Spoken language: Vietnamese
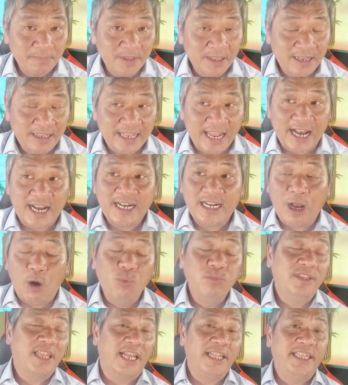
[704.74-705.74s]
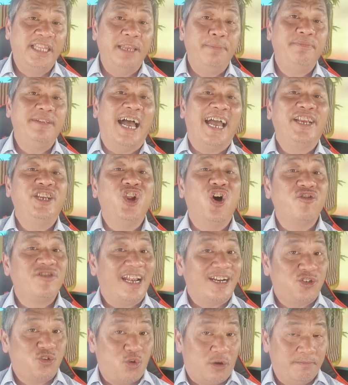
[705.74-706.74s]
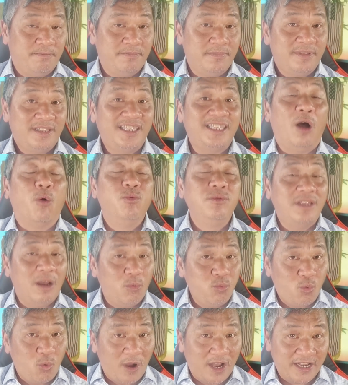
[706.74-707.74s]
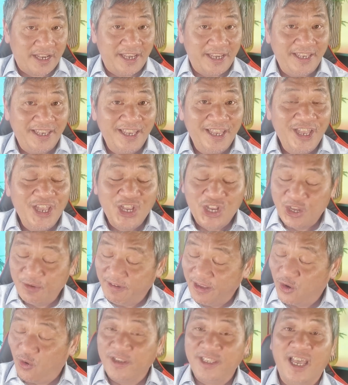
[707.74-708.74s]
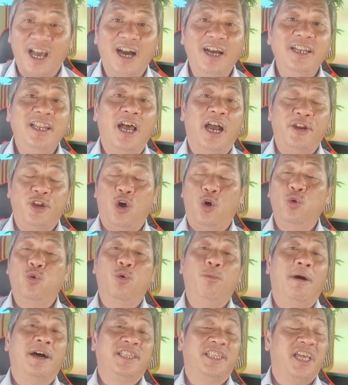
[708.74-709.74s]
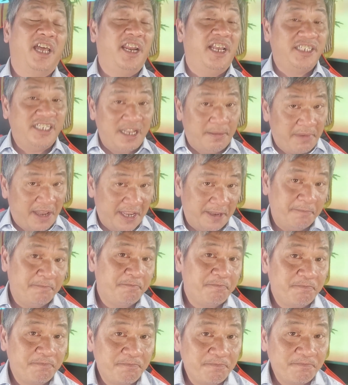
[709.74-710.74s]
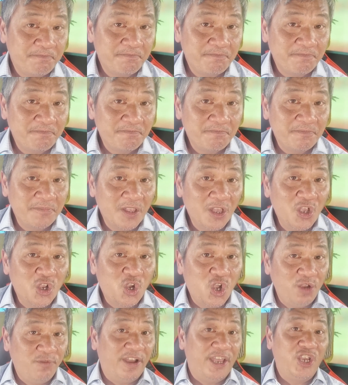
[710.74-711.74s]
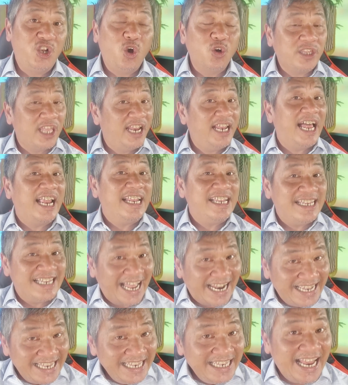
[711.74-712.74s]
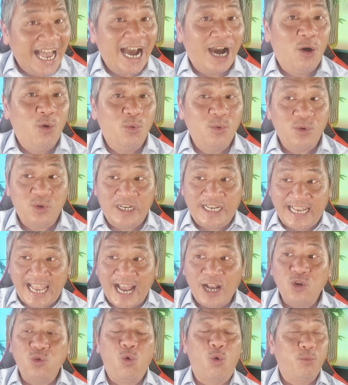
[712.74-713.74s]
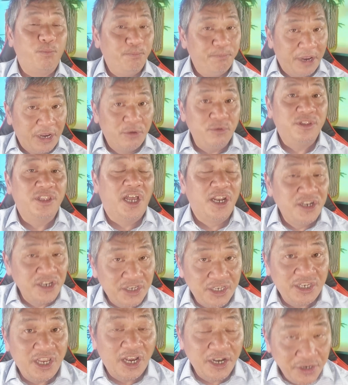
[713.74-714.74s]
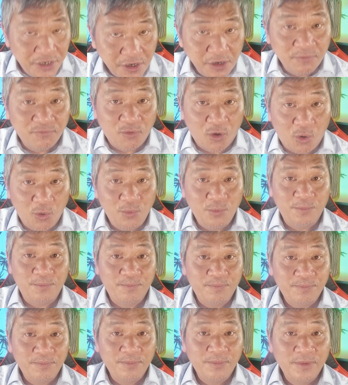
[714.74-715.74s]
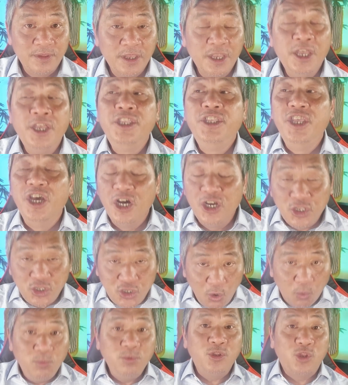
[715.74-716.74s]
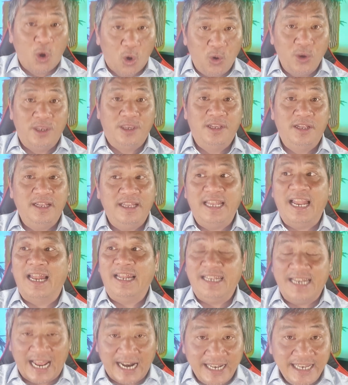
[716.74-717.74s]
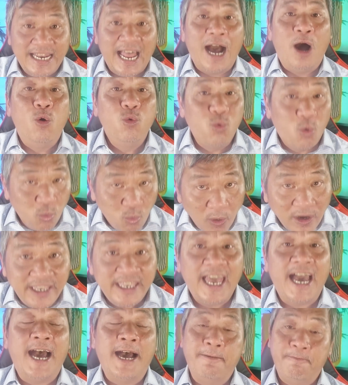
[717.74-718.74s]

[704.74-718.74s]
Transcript: là không thể tiếp đãi Donald Trump, tổng thống của Hoa Kỳ. Quý vị còn nhớ lời nói của bà Theresa May. Quý vị có thể là lãnh đạo các cuộc biểu tình trên đường phố. Nhưng chúng tôi là lãnh đạo của quốc gia